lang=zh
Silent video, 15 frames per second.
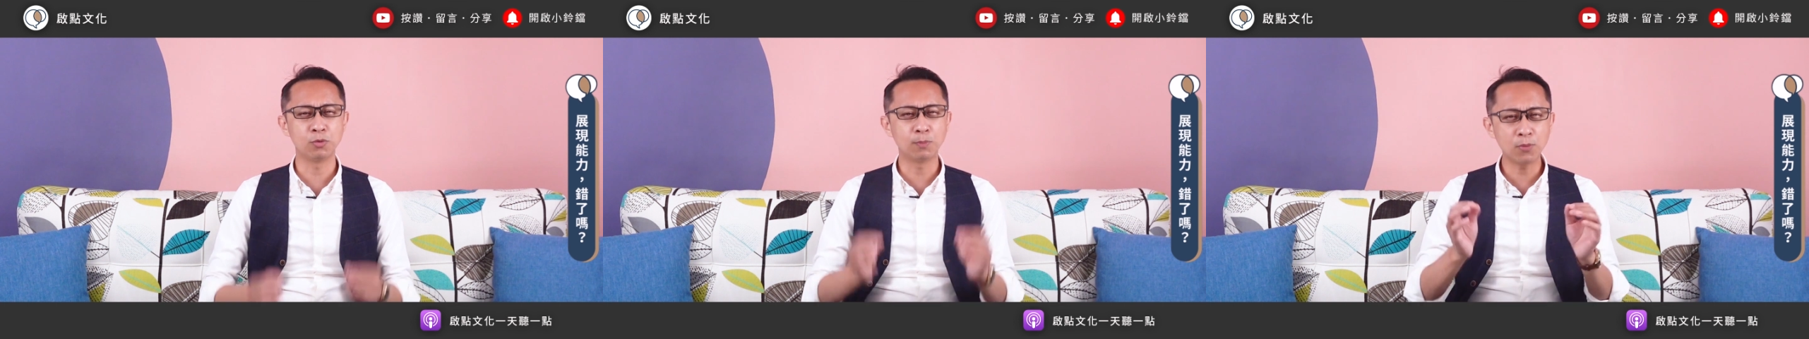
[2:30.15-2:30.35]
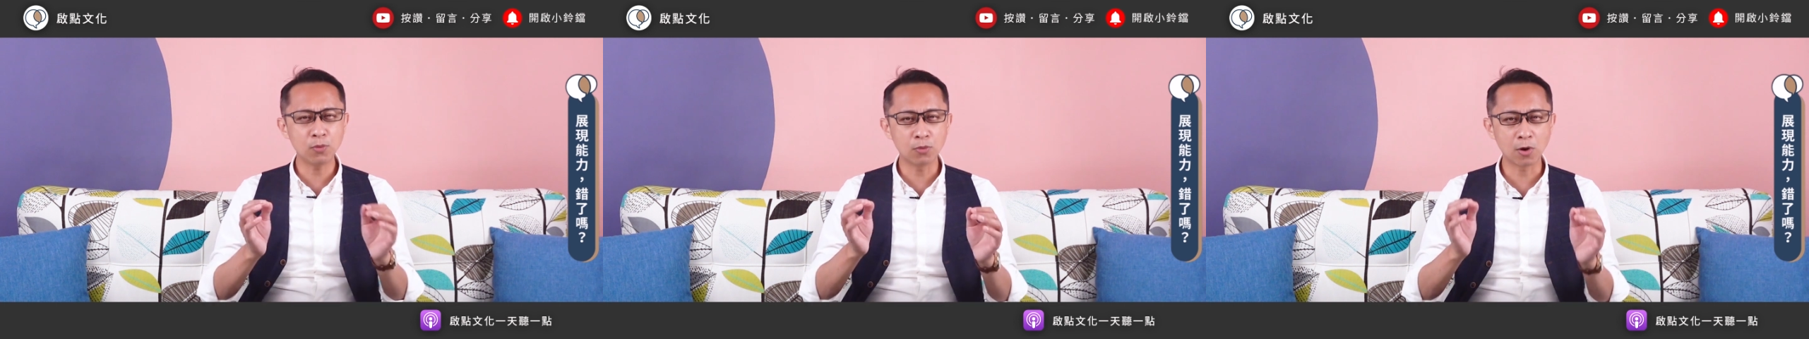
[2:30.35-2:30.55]

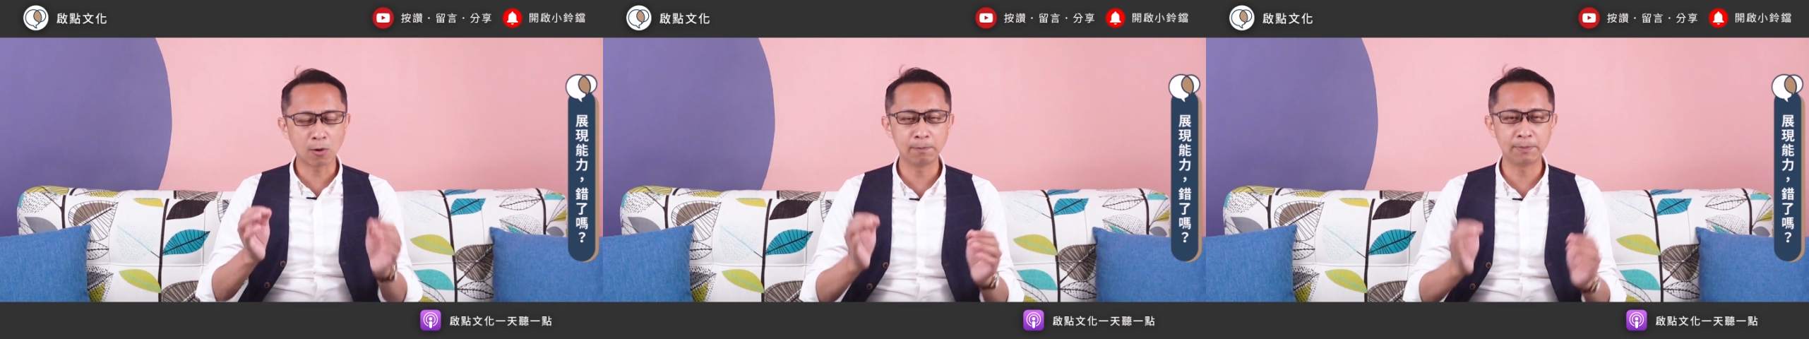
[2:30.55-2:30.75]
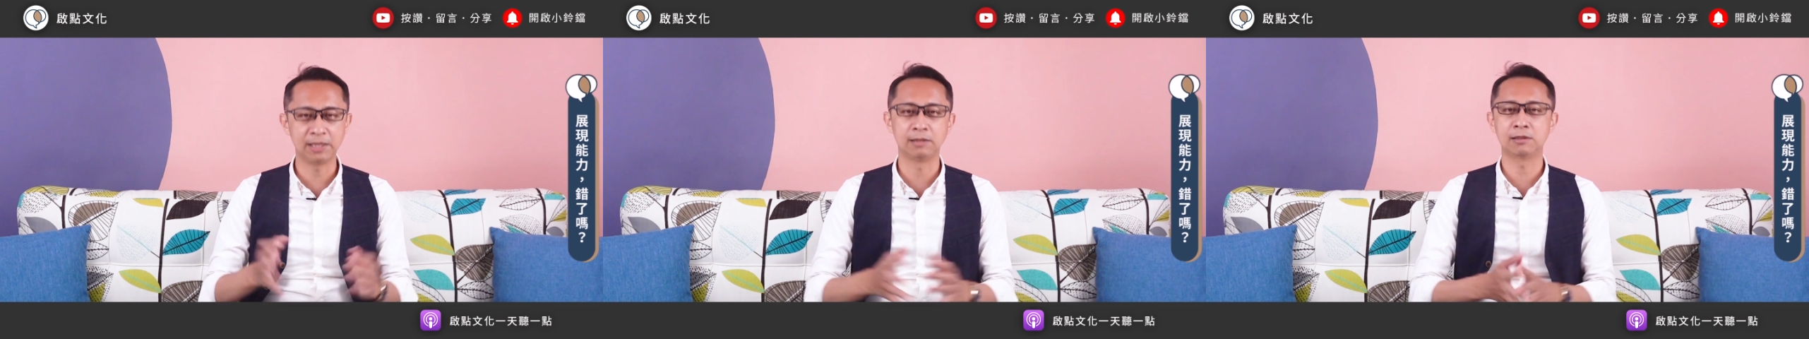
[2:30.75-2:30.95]
不
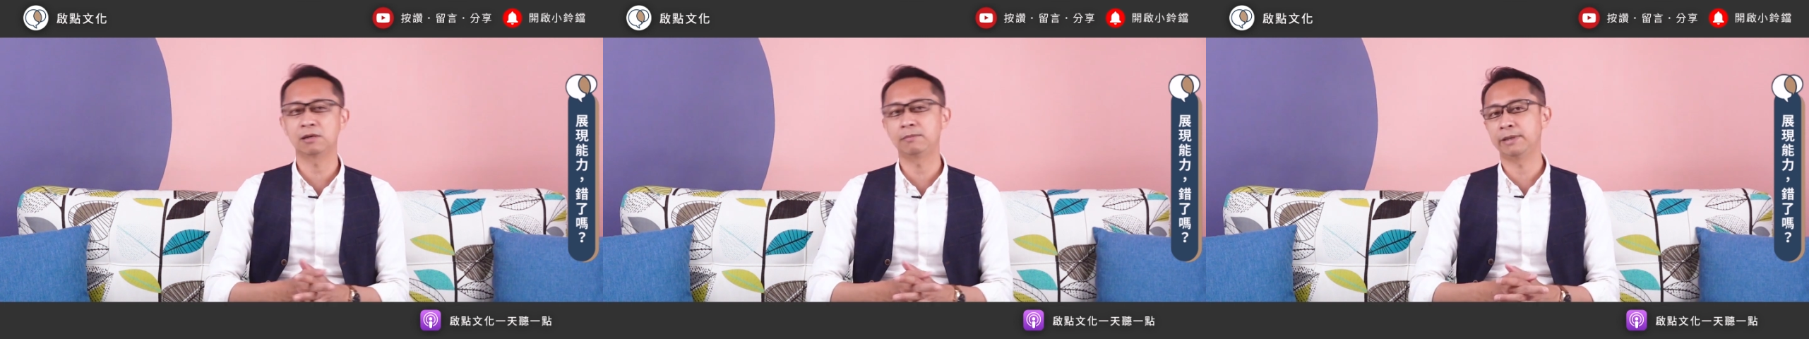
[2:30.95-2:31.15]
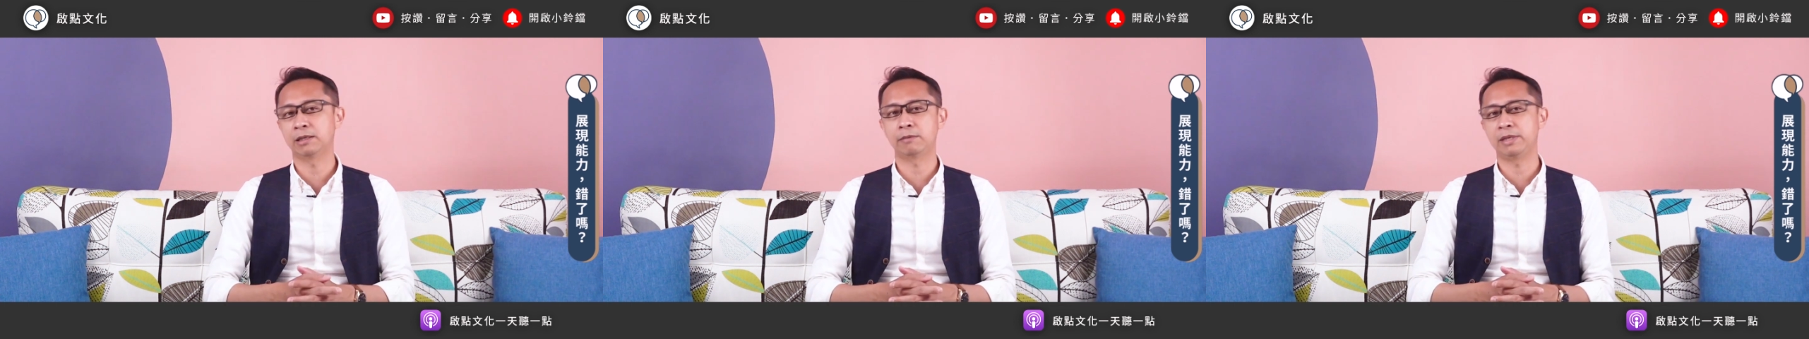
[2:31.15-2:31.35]
公平
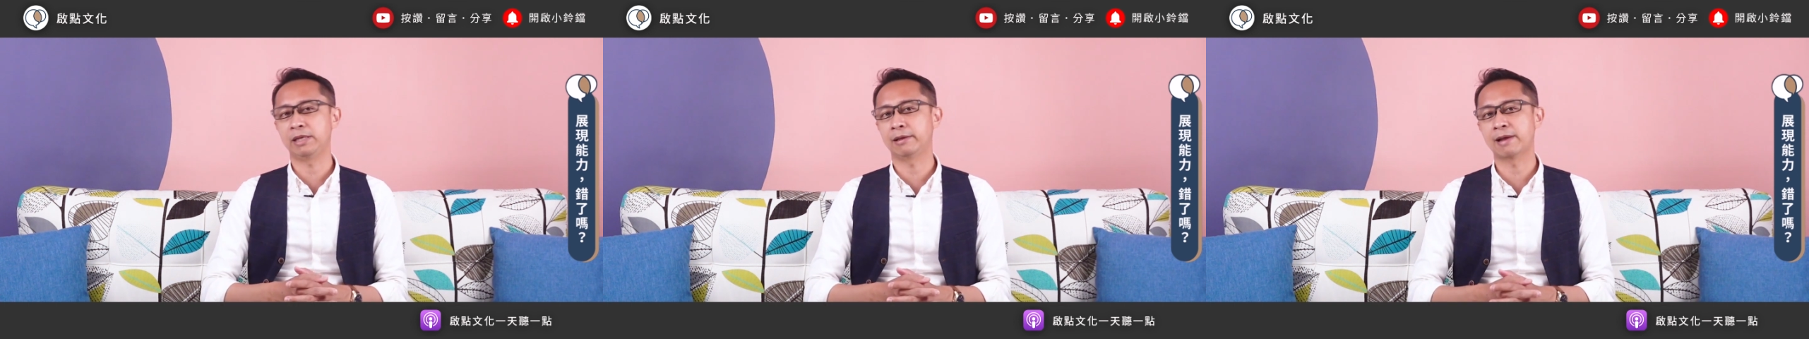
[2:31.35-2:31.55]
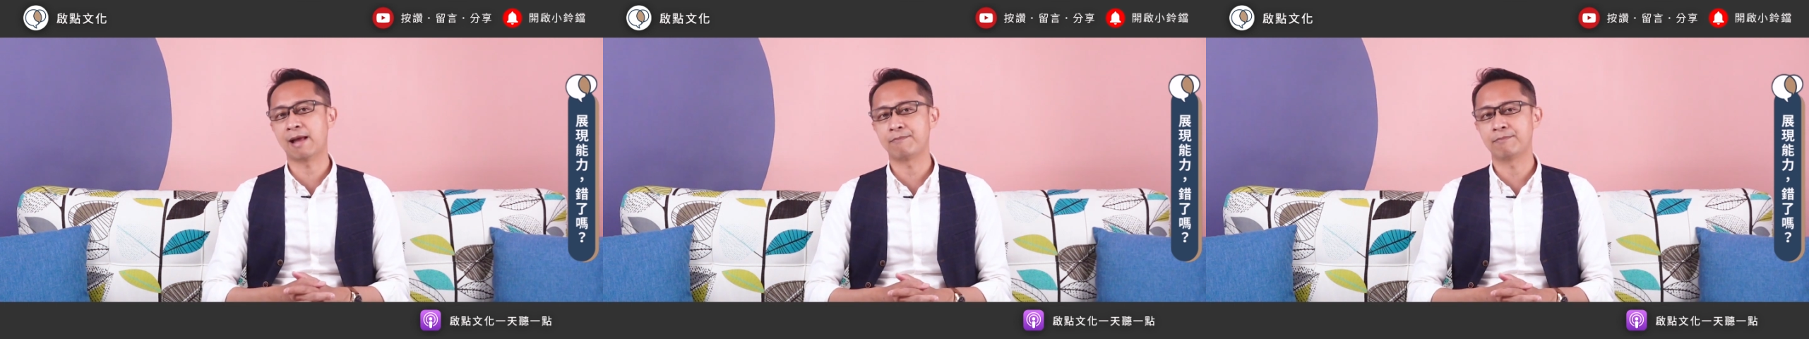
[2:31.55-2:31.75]
特别的
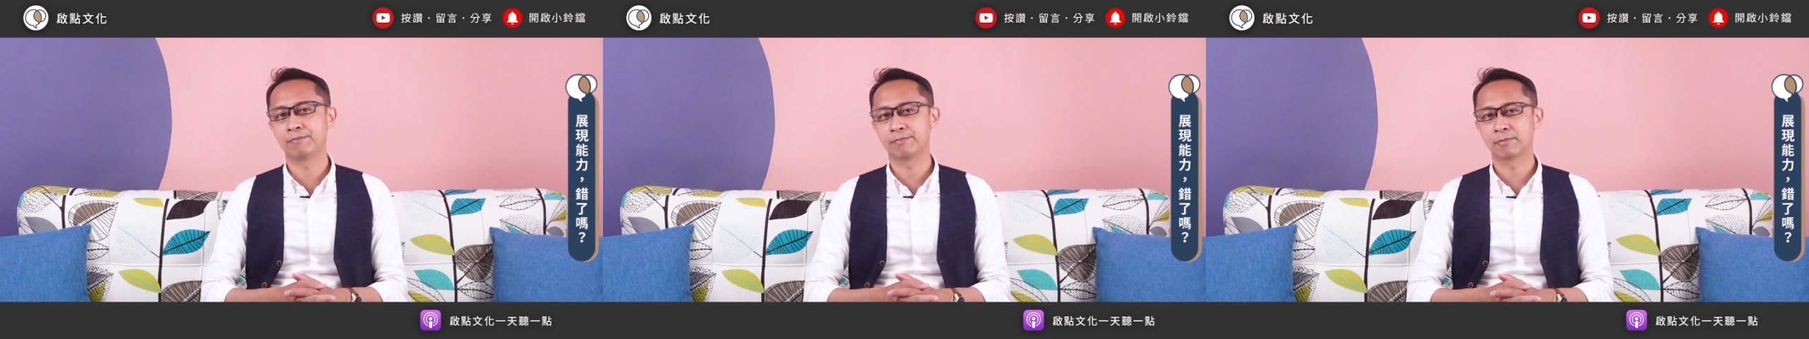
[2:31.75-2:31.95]
敏感，